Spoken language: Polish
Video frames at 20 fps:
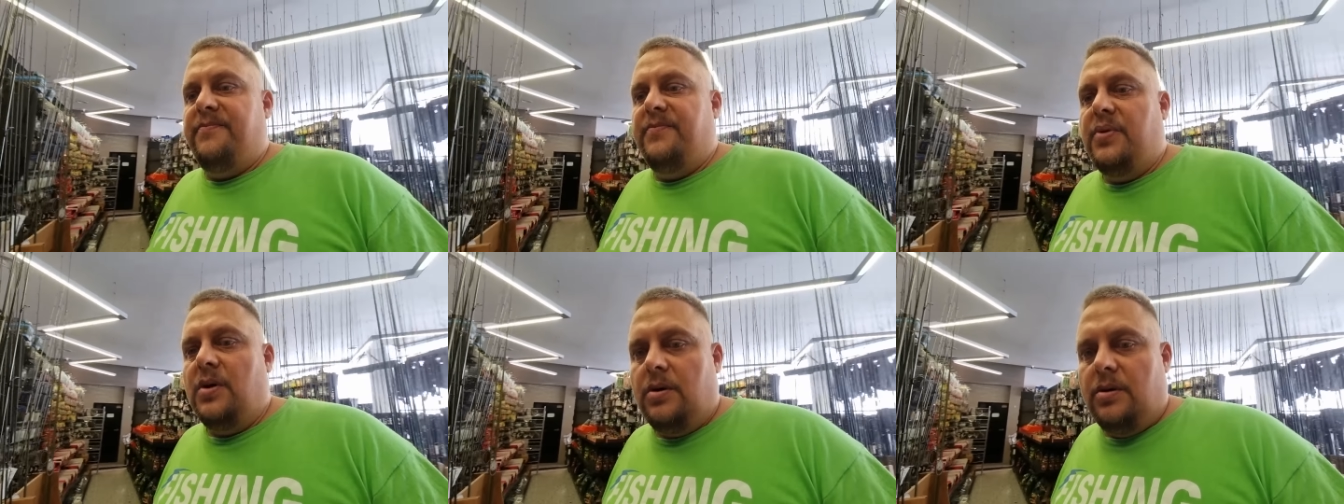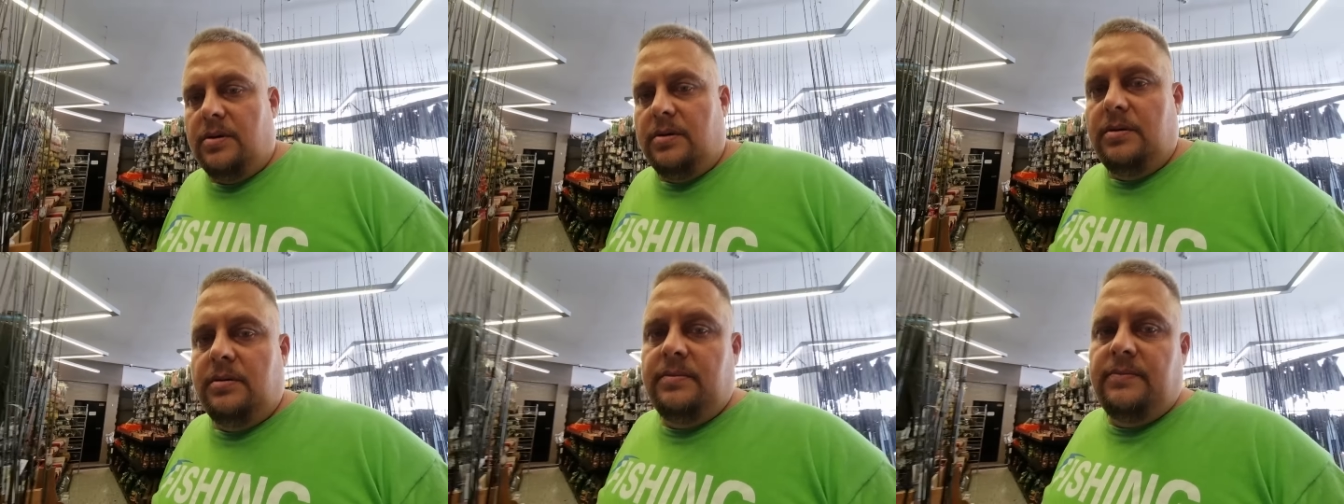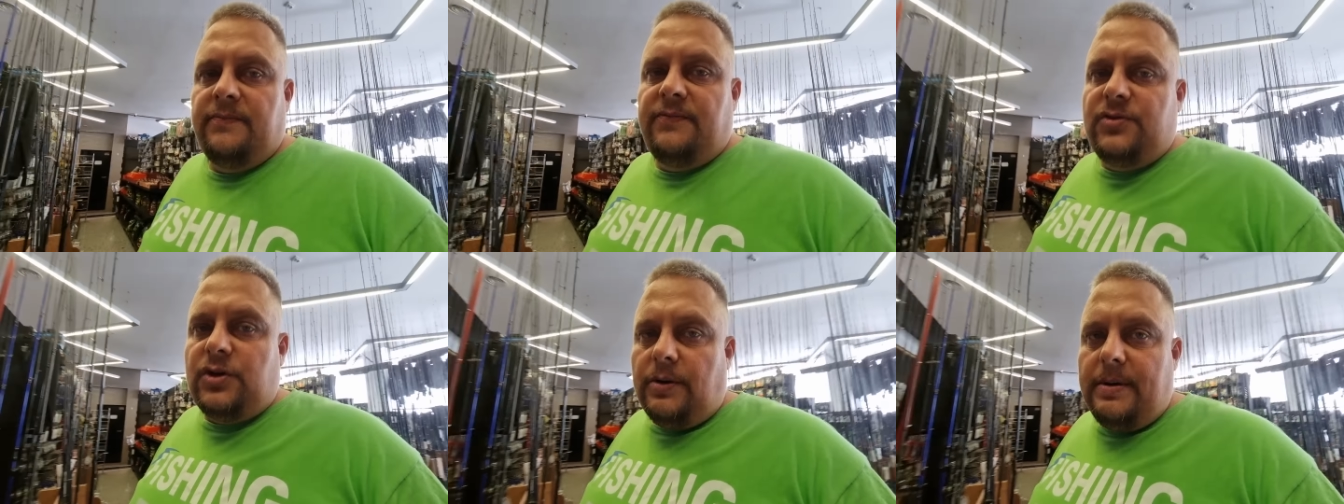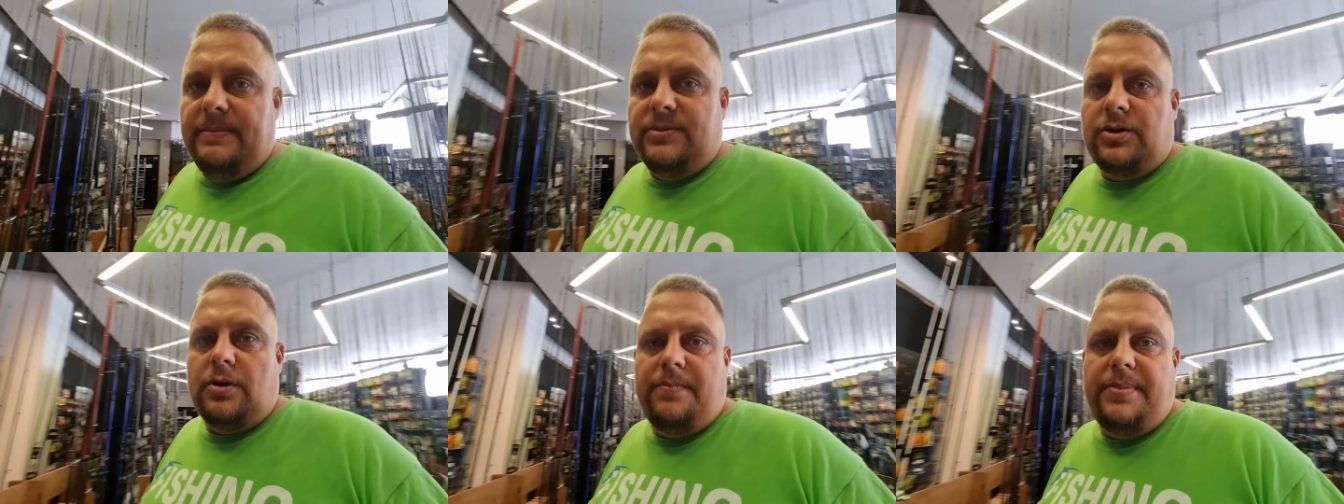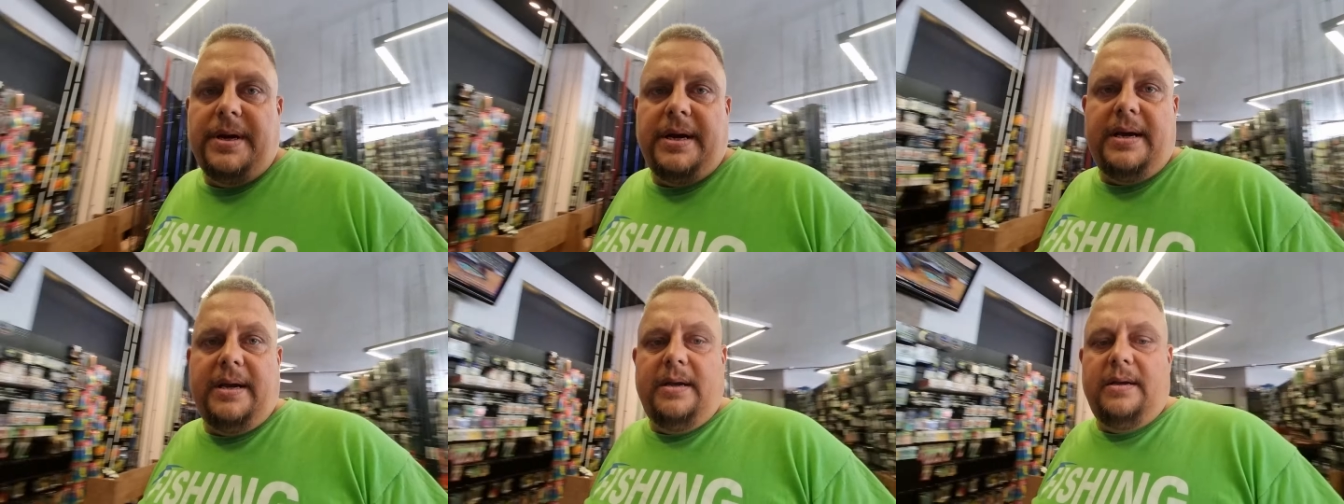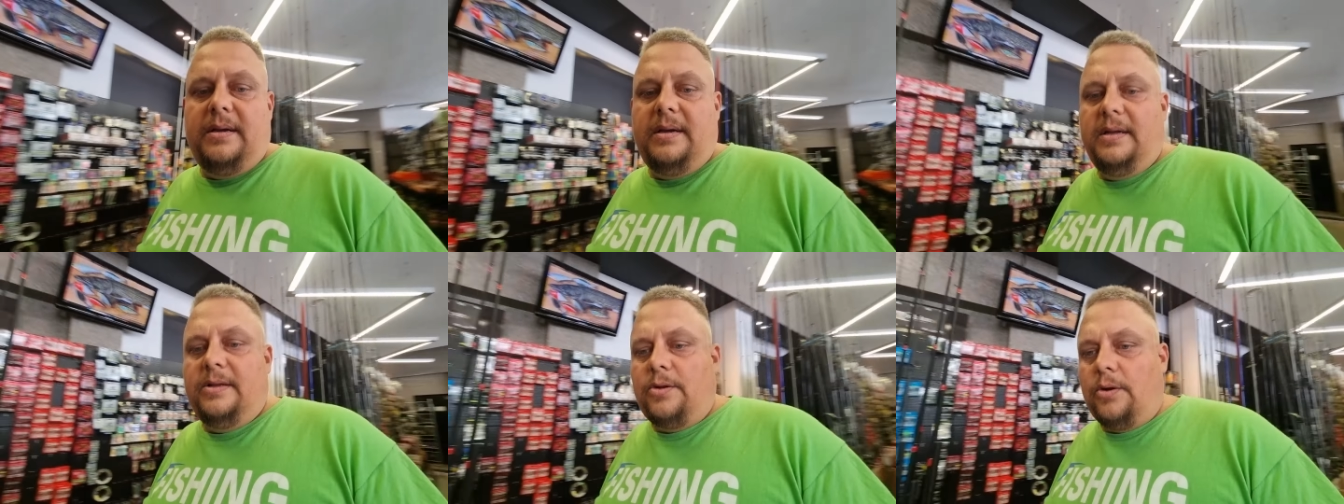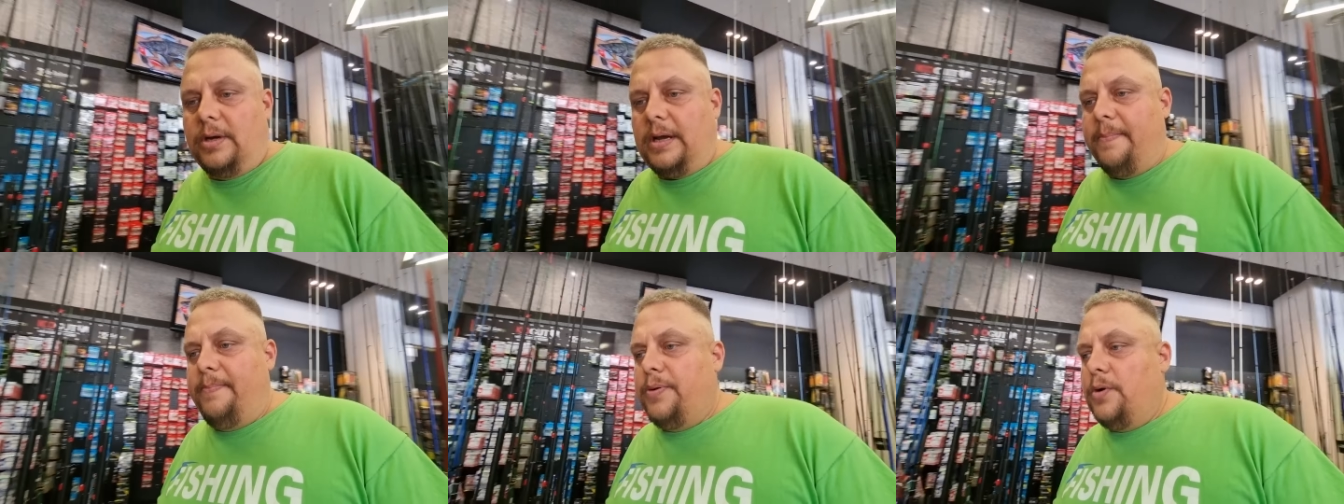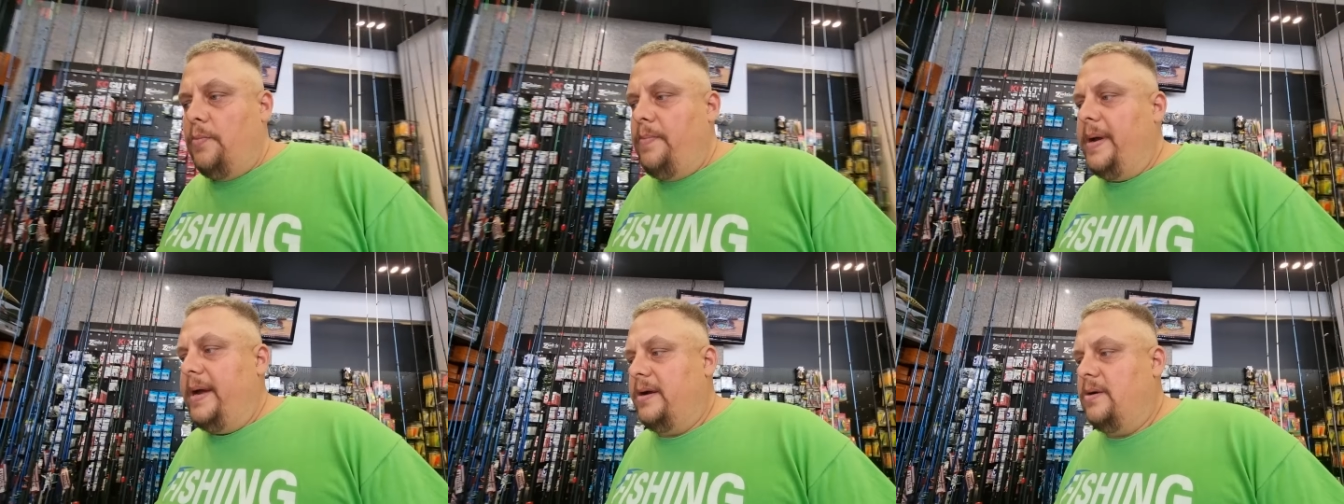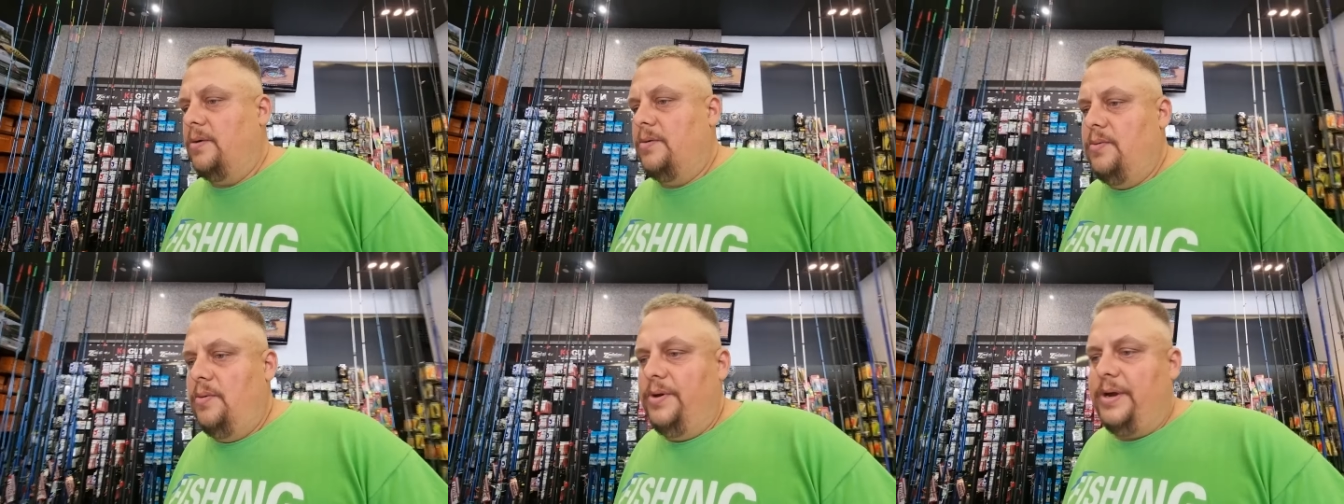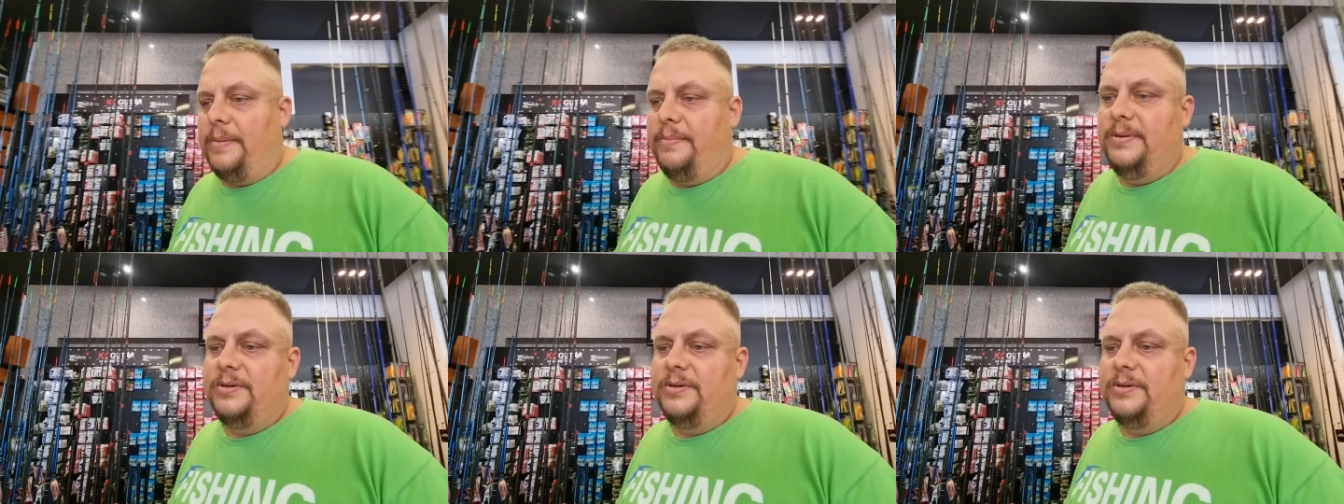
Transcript: bo wziąłem sobie e, trochę próbek ogólnie,